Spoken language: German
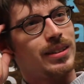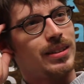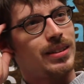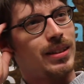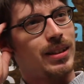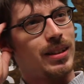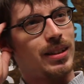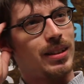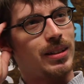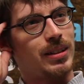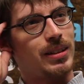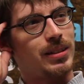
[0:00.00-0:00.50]
Äh,
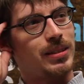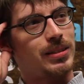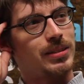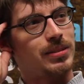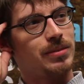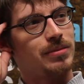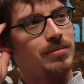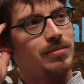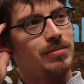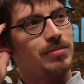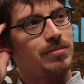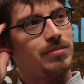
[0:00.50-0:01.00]

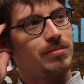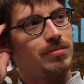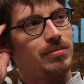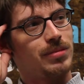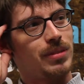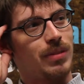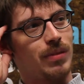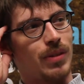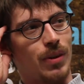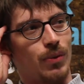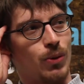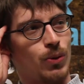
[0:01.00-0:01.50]

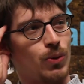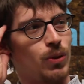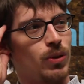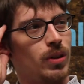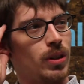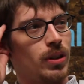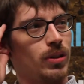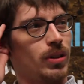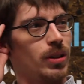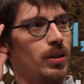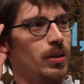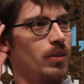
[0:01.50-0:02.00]
aber
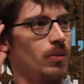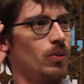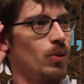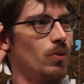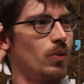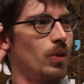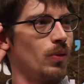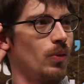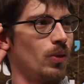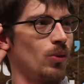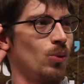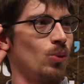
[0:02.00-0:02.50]
wir, nicht,
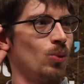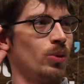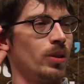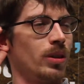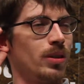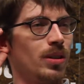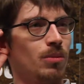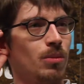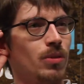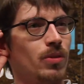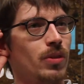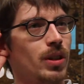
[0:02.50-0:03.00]
wir versuchen
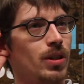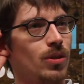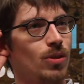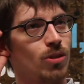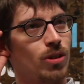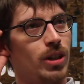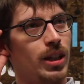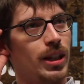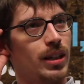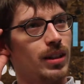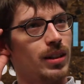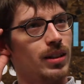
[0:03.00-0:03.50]
das immer wieder zu
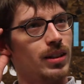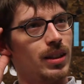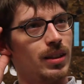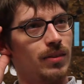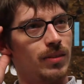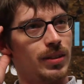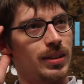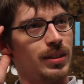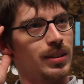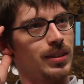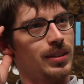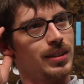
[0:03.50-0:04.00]
stärken,
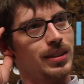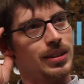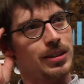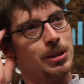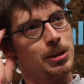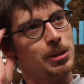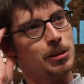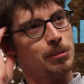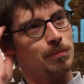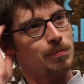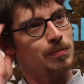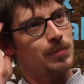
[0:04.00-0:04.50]
aber das ist
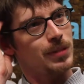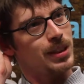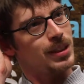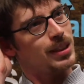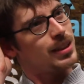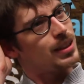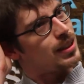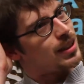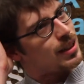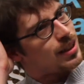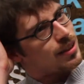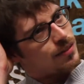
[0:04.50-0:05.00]
halt,
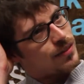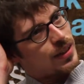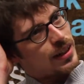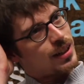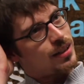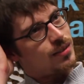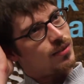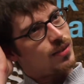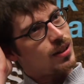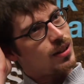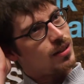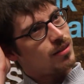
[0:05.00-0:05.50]
wer
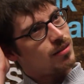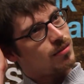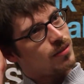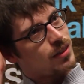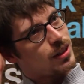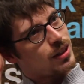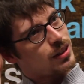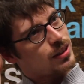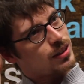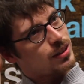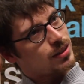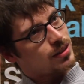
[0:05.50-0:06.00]
nicht will, will
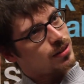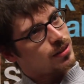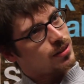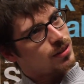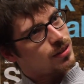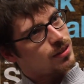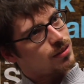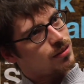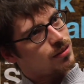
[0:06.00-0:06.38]
nicht.